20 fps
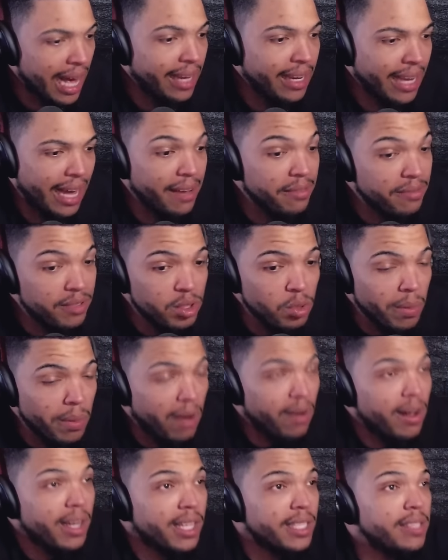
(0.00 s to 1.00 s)
a live de
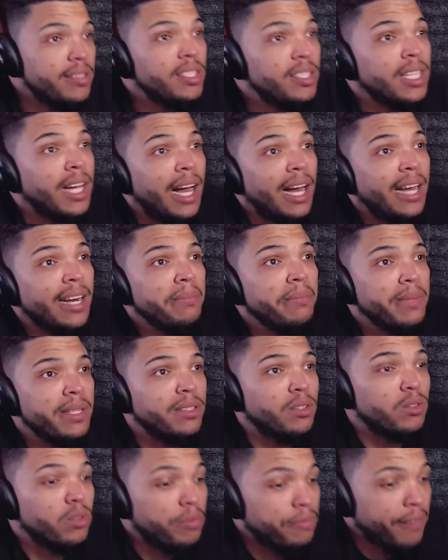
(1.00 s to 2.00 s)
uma hora desses caras,
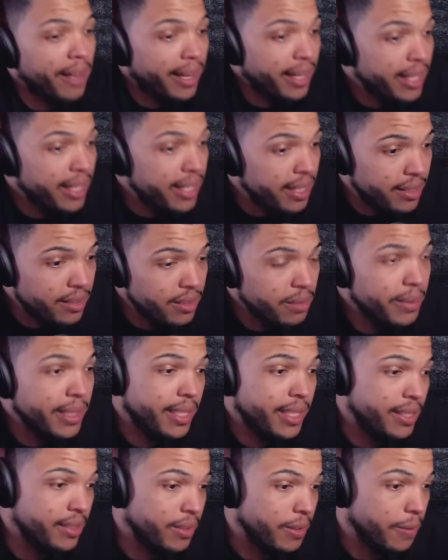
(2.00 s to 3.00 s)
mano. Eu tô falando,
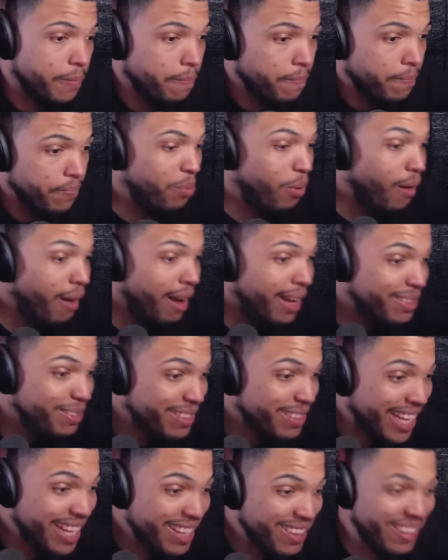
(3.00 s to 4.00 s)
mano. Porra,
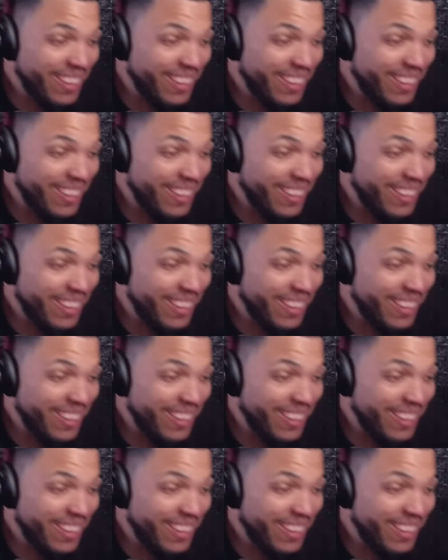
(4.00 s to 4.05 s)
não tem